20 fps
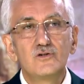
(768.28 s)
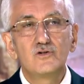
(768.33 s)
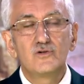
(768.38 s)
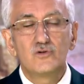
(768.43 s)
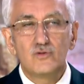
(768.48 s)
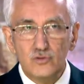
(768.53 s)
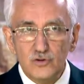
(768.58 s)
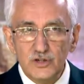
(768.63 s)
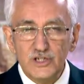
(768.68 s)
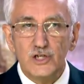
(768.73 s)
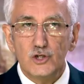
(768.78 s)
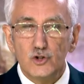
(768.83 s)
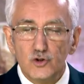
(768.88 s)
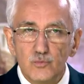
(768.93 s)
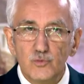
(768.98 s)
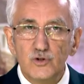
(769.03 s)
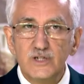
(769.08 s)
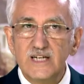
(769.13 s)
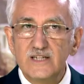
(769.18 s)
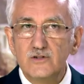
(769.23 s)
Türkiye
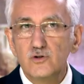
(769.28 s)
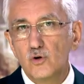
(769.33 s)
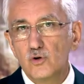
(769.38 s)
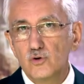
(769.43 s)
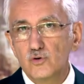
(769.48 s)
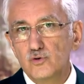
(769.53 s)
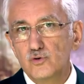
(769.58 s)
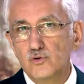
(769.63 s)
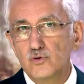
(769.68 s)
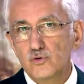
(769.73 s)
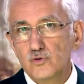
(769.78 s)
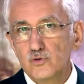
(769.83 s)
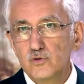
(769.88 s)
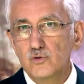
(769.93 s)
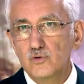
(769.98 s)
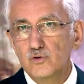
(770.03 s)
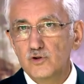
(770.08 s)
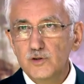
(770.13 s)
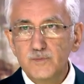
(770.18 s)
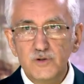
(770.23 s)
Cumhuriyeti ordusunun
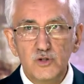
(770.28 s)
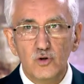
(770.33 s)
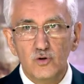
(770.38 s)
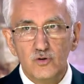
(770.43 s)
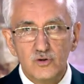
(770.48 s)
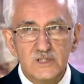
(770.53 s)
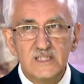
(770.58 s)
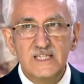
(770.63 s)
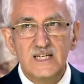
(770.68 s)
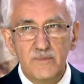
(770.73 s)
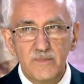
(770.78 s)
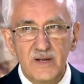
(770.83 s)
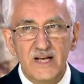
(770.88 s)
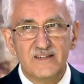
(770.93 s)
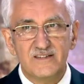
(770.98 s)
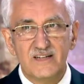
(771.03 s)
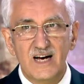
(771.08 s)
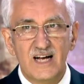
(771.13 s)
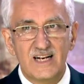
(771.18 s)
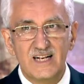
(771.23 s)
kuruluşu 1920'ye
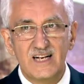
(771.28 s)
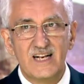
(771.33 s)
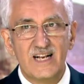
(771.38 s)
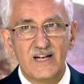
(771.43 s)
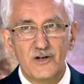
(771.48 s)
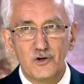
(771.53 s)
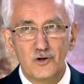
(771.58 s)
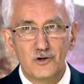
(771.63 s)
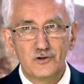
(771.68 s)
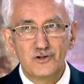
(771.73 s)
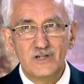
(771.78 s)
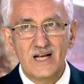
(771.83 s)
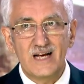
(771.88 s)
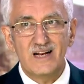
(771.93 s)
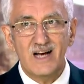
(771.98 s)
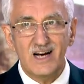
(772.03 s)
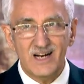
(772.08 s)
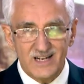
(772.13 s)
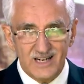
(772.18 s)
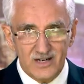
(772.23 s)
tarihleniyor. Yani
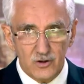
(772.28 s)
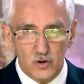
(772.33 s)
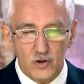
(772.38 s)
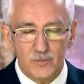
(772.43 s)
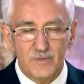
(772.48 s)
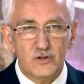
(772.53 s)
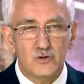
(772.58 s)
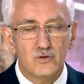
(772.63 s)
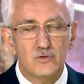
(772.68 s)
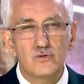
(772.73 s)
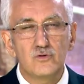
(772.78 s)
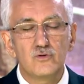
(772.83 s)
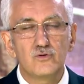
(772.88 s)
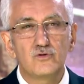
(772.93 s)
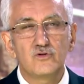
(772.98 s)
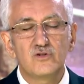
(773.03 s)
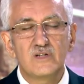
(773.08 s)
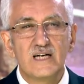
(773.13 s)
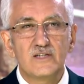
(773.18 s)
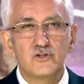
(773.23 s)
Ankara hükümeti
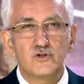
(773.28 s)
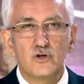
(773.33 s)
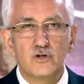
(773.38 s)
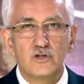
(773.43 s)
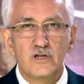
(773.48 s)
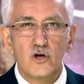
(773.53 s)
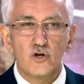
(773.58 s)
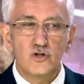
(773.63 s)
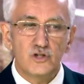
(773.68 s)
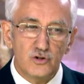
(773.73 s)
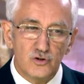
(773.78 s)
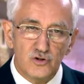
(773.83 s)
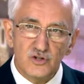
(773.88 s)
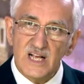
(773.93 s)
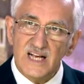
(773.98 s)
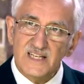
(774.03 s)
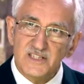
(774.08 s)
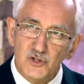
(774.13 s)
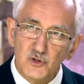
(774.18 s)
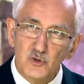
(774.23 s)
kurulduktan sonra önce
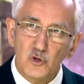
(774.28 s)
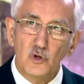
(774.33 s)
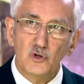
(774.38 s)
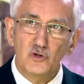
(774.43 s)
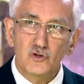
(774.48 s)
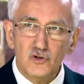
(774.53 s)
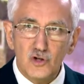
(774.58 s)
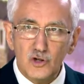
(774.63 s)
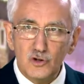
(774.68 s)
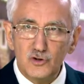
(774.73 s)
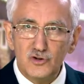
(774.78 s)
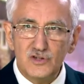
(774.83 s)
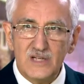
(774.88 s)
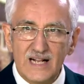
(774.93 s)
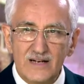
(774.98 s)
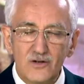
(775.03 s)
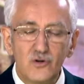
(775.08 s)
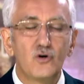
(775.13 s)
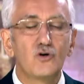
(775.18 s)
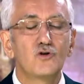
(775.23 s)
düzensiz ordu sonra
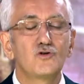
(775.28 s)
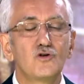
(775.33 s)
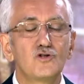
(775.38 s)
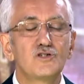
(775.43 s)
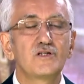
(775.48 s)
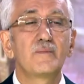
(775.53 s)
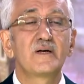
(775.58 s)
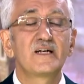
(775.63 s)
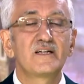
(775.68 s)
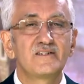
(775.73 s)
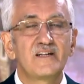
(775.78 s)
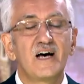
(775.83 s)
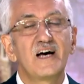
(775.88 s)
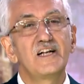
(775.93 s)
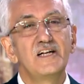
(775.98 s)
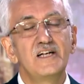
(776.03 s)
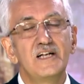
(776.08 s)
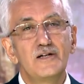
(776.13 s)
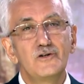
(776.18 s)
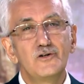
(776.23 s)
düzenli ordu o zamana
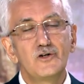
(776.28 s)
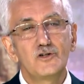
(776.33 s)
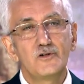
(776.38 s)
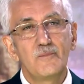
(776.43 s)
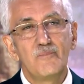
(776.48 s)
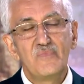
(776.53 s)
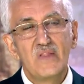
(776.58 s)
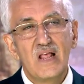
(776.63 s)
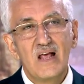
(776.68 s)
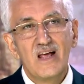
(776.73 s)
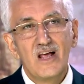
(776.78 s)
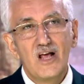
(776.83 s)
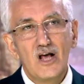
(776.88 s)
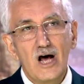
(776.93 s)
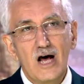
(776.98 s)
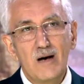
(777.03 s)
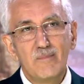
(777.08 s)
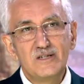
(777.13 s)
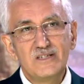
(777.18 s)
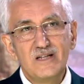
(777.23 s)
tarihleniyor.
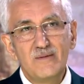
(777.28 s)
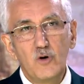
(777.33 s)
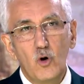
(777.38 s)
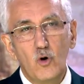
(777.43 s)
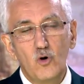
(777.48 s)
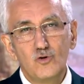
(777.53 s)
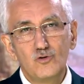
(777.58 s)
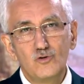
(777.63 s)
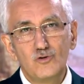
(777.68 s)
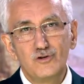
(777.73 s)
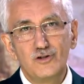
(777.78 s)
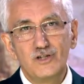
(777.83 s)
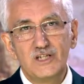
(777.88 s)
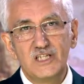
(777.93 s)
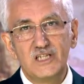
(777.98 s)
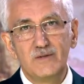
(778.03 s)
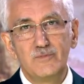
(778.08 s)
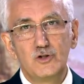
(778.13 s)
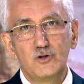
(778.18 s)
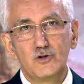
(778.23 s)
Ama tabii ordunun
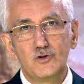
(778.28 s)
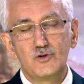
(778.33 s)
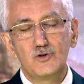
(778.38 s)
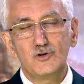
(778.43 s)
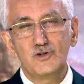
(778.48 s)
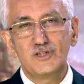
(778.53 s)
2000 küsur